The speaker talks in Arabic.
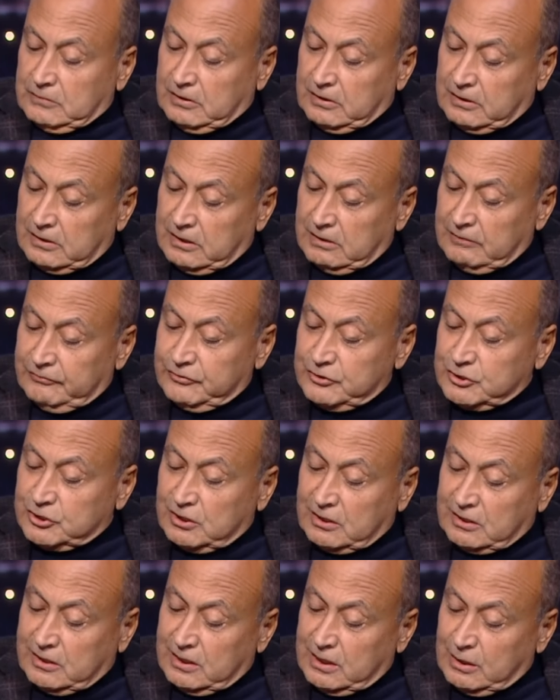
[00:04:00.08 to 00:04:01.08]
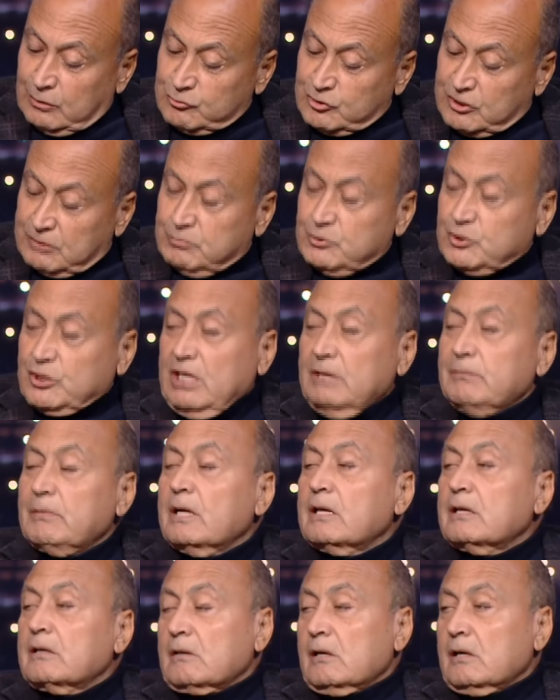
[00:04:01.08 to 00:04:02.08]
قرار في الشرق الاوسط مش
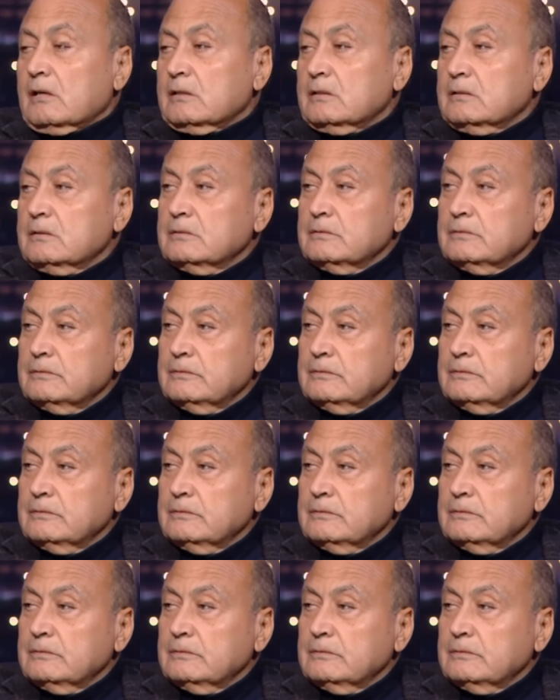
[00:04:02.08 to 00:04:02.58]
هيبقى ايراني